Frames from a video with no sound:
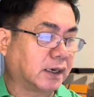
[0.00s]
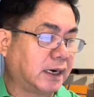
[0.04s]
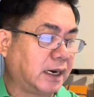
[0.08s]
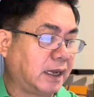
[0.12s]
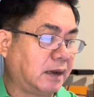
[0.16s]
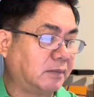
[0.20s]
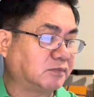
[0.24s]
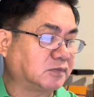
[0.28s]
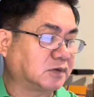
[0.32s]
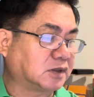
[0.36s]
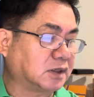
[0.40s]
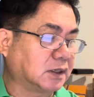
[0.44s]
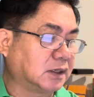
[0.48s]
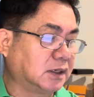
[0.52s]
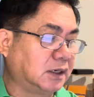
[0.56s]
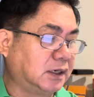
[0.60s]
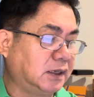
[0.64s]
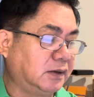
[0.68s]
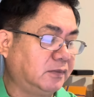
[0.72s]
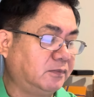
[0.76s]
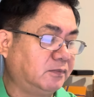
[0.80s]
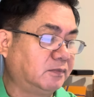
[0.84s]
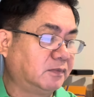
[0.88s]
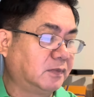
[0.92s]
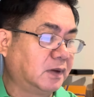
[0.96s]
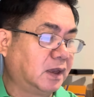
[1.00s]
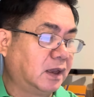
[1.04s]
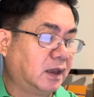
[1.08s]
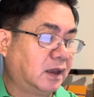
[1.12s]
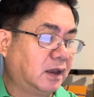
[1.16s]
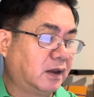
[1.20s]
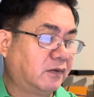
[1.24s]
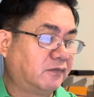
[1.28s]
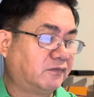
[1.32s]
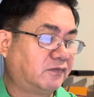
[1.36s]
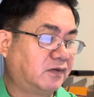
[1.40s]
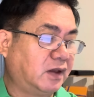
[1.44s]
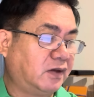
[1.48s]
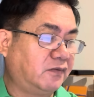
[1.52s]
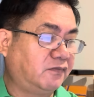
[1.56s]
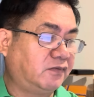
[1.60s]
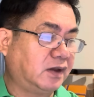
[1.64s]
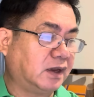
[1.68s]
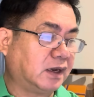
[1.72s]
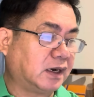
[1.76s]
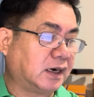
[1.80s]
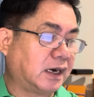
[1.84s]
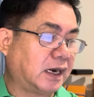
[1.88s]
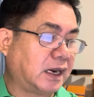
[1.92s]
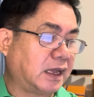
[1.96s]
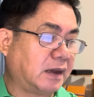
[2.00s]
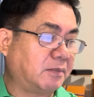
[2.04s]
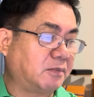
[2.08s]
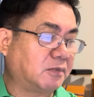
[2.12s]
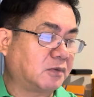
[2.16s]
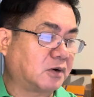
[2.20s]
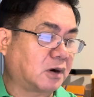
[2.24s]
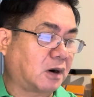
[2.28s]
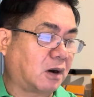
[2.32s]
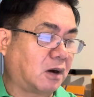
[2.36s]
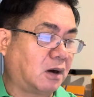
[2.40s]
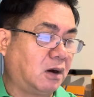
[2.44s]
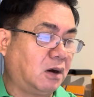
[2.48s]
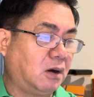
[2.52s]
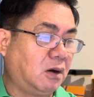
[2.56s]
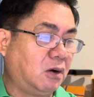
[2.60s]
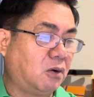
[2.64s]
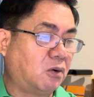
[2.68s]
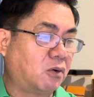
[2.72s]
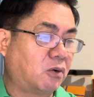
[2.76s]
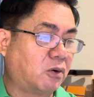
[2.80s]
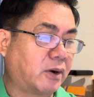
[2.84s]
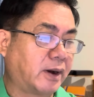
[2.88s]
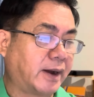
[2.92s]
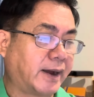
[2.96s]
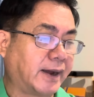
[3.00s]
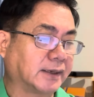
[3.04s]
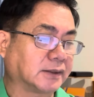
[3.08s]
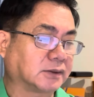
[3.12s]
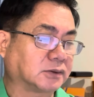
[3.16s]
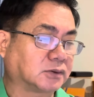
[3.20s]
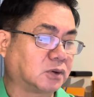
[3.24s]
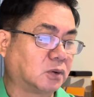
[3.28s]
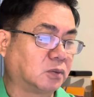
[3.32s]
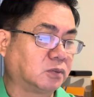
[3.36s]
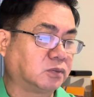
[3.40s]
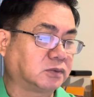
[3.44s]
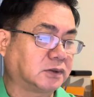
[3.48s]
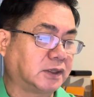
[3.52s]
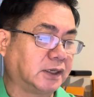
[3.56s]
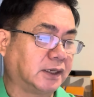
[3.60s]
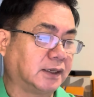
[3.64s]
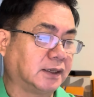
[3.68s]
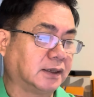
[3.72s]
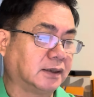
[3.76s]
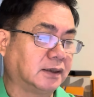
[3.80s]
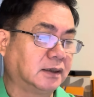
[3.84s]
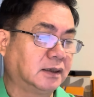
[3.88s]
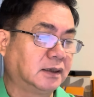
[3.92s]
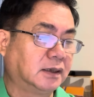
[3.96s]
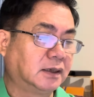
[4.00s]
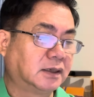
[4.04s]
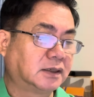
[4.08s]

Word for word: Nam Từ Liêm về việc làm rõ Hoàng Tùng Thiện